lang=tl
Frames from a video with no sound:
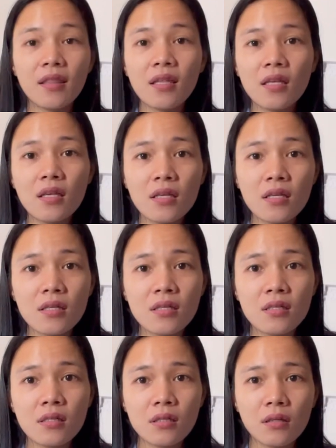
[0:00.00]

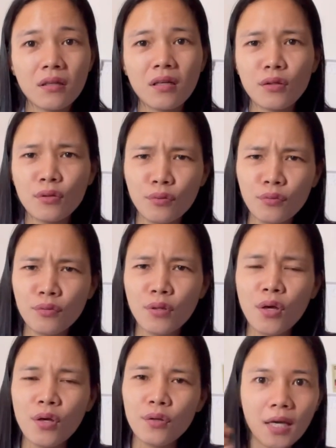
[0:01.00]
this. Yung,
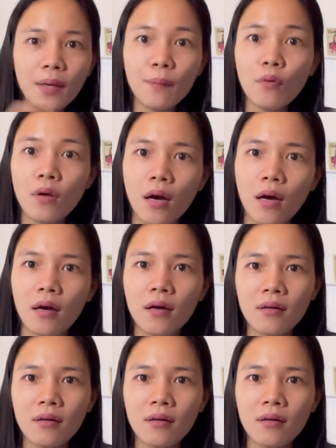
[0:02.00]
yung mo lang.